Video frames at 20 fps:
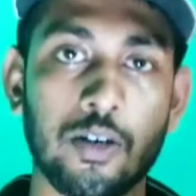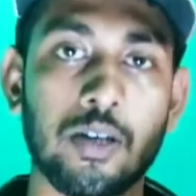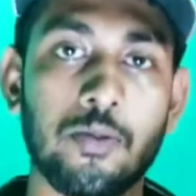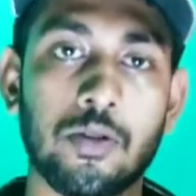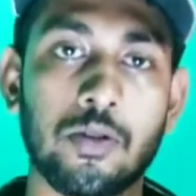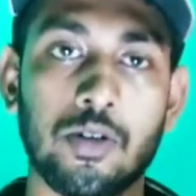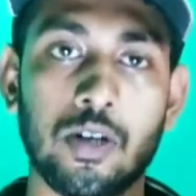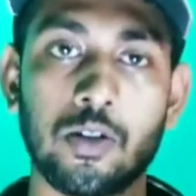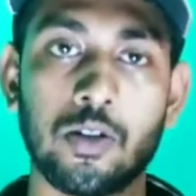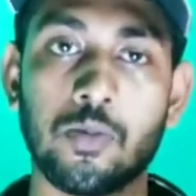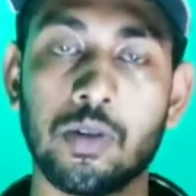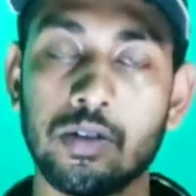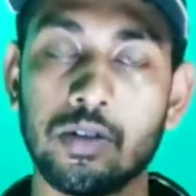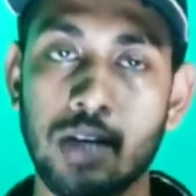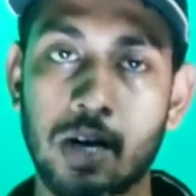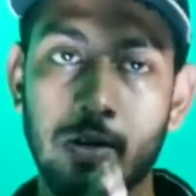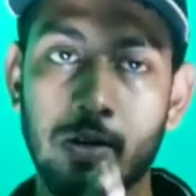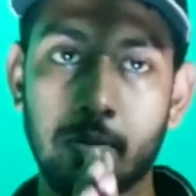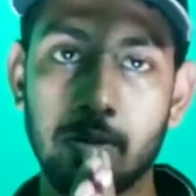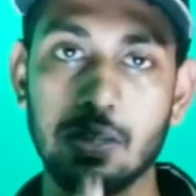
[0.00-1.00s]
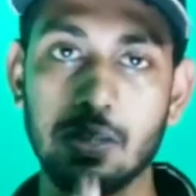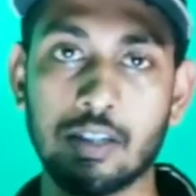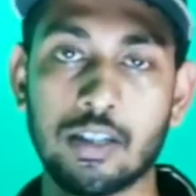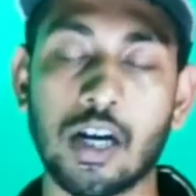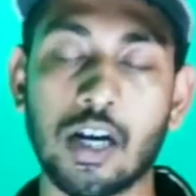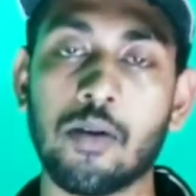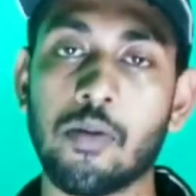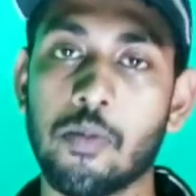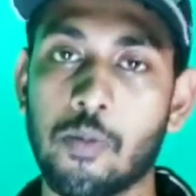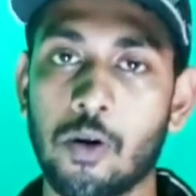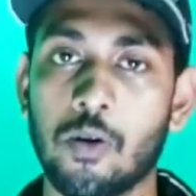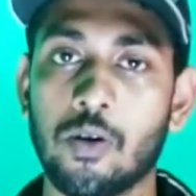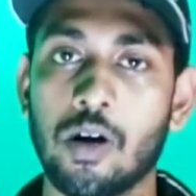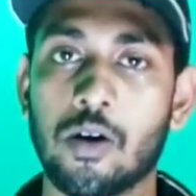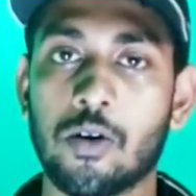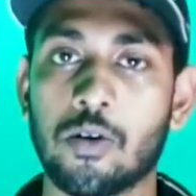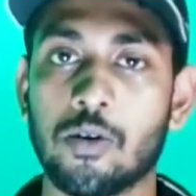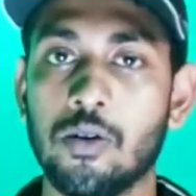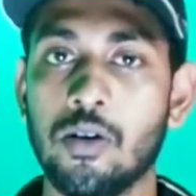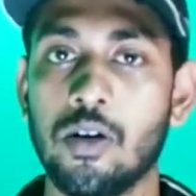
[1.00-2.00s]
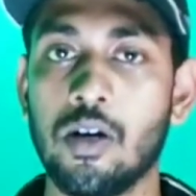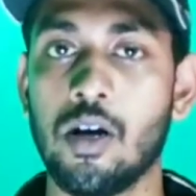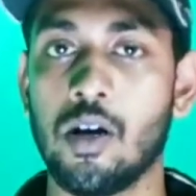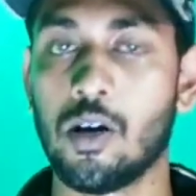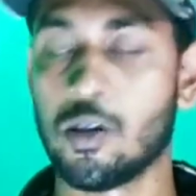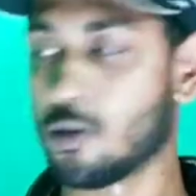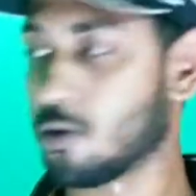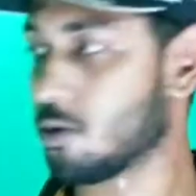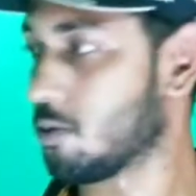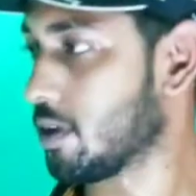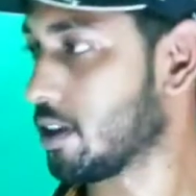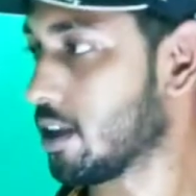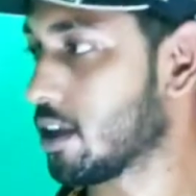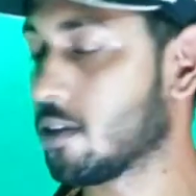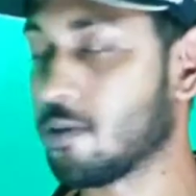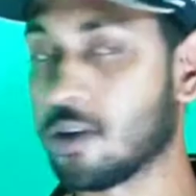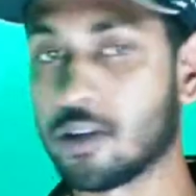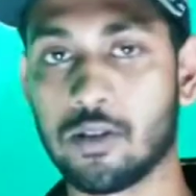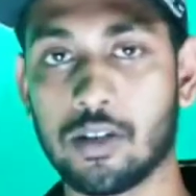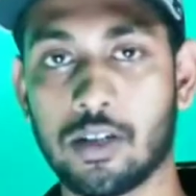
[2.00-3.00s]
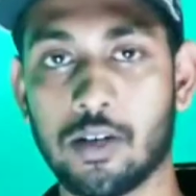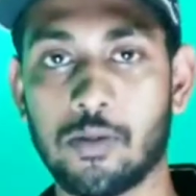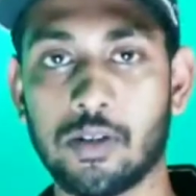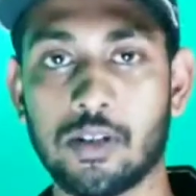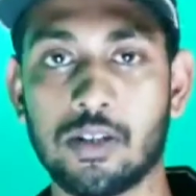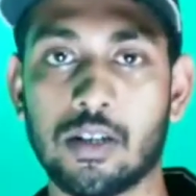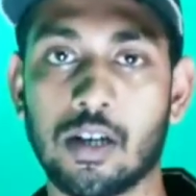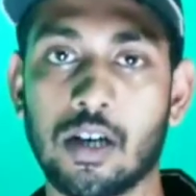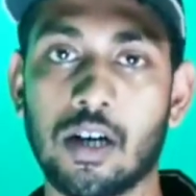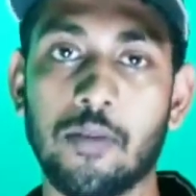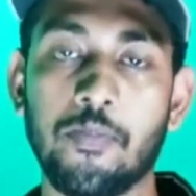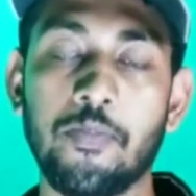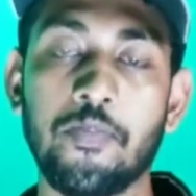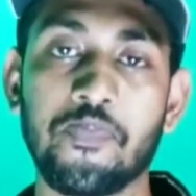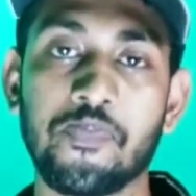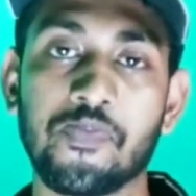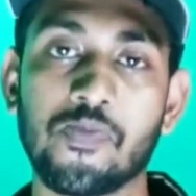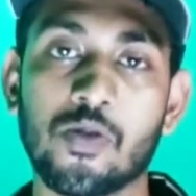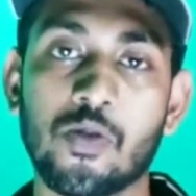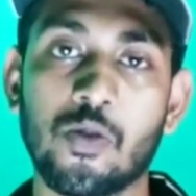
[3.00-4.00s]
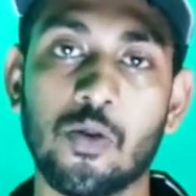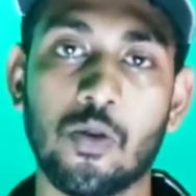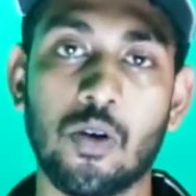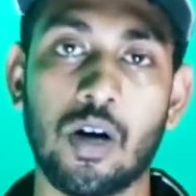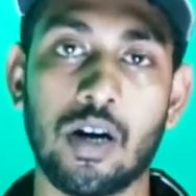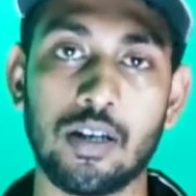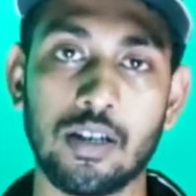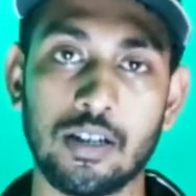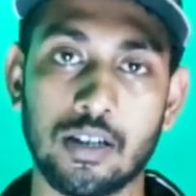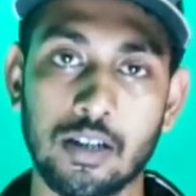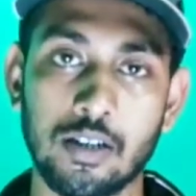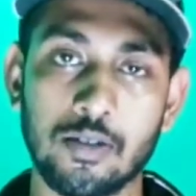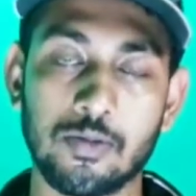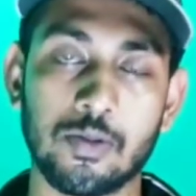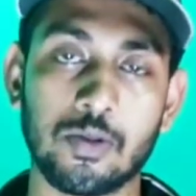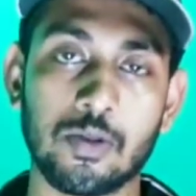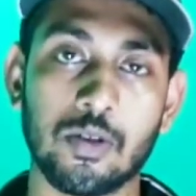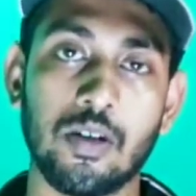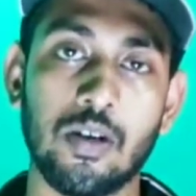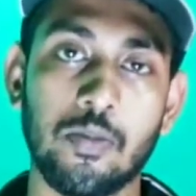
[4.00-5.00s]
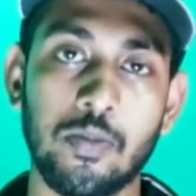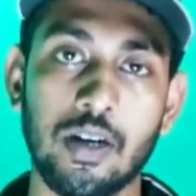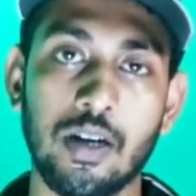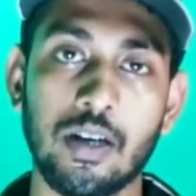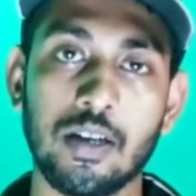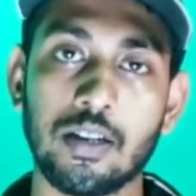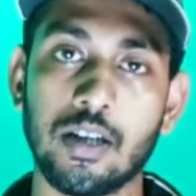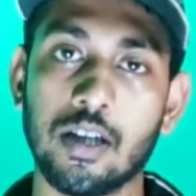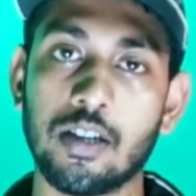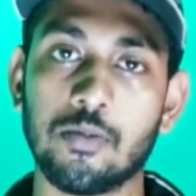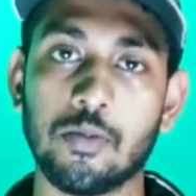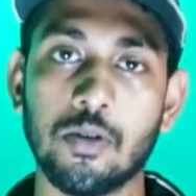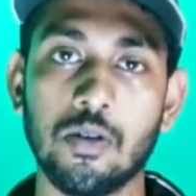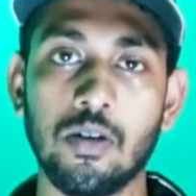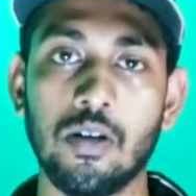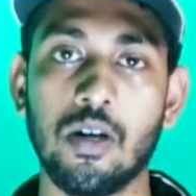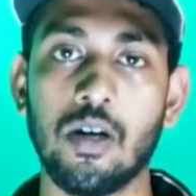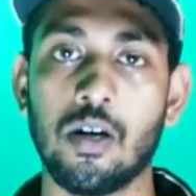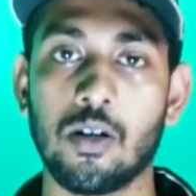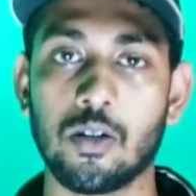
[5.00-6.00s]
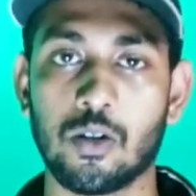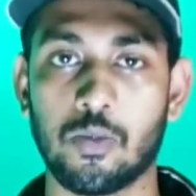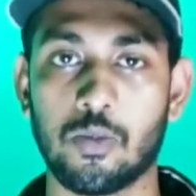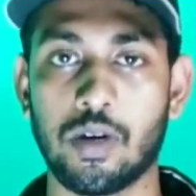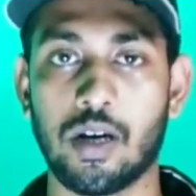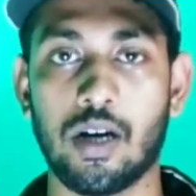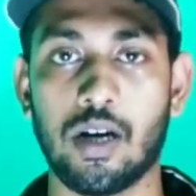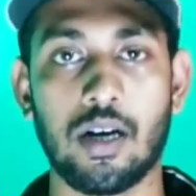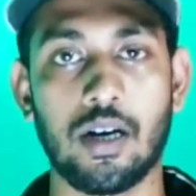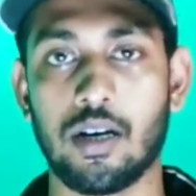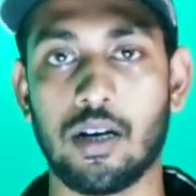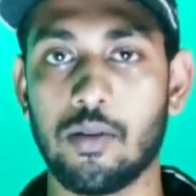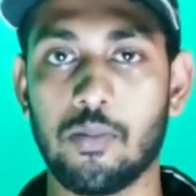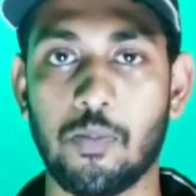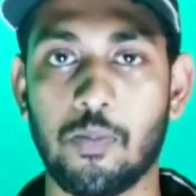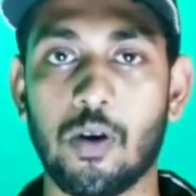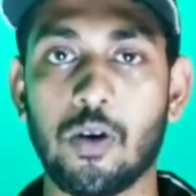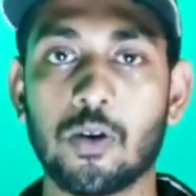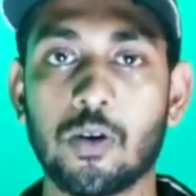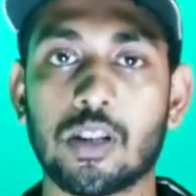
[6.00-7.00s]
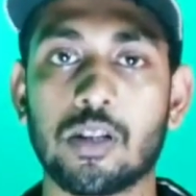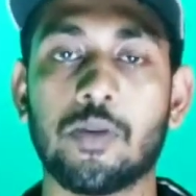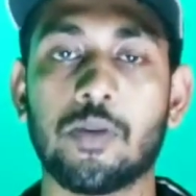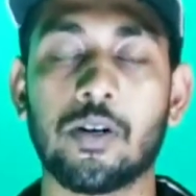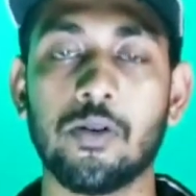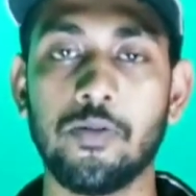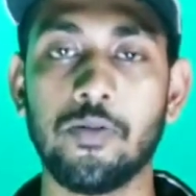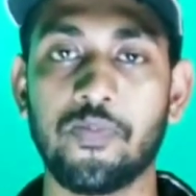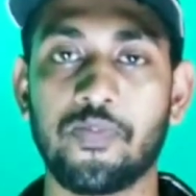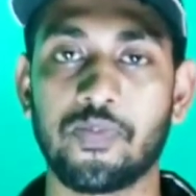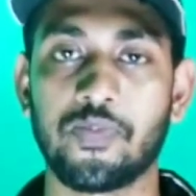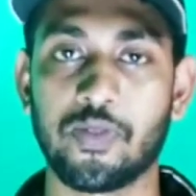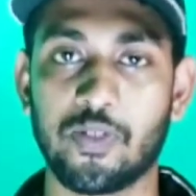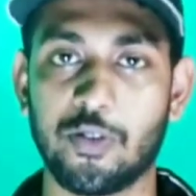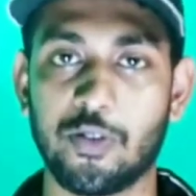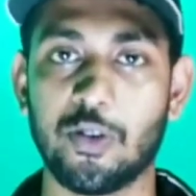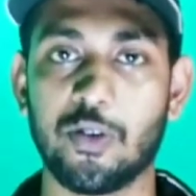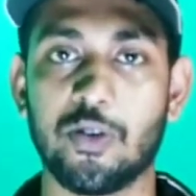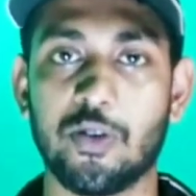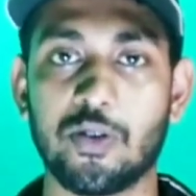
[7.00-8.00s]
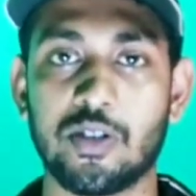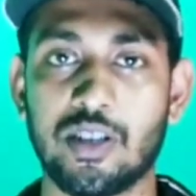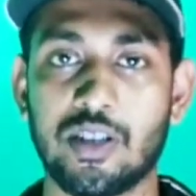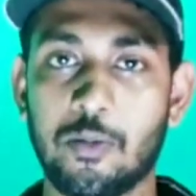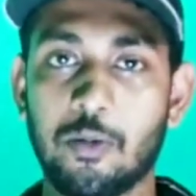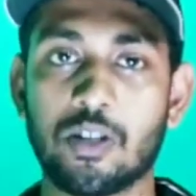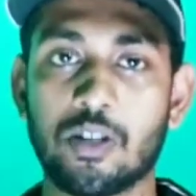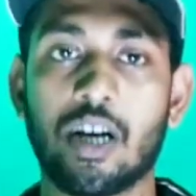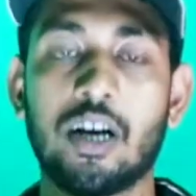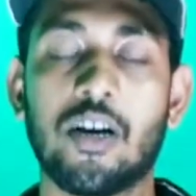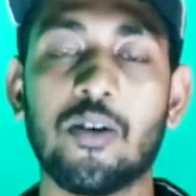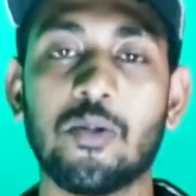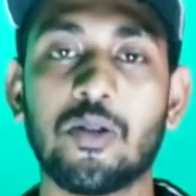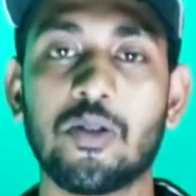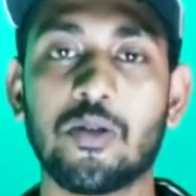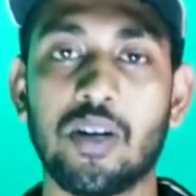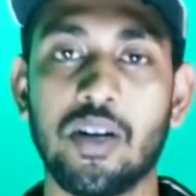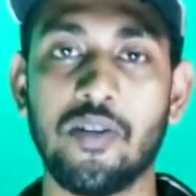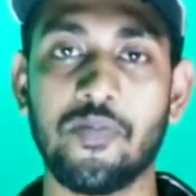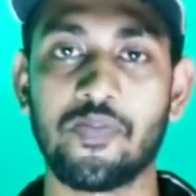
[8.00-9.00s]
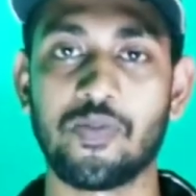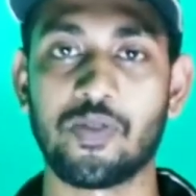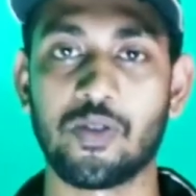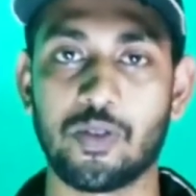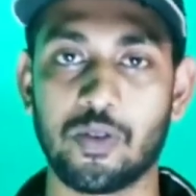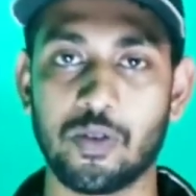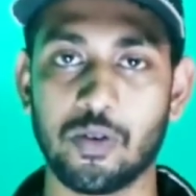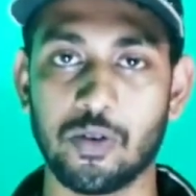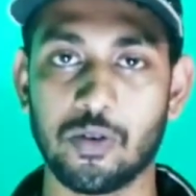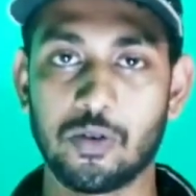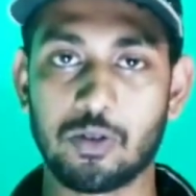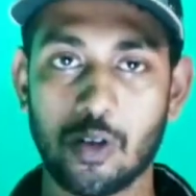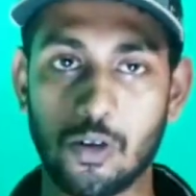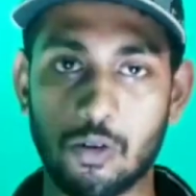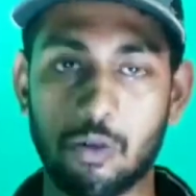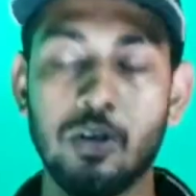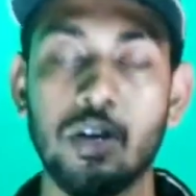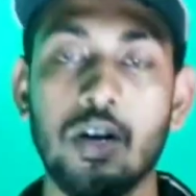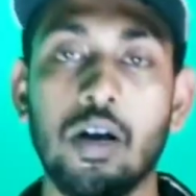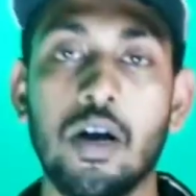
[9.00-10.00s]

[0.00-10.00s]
কথা বন্ধুরা তোমরা যদি এখন আমার ইনস্টাগ্রামে ফলো না করো তো তোমরা দেখতে পাচ্ছ এটা আমার ইনস্টাগ্রাম তো আর নিচে ডিসক্রিপশনে আমি লিঙ্ক দিয়ে দেবো তোমরা ফলো করতে পারো তো সাপোর্ট দেখাও বন্ধুরা তো চলো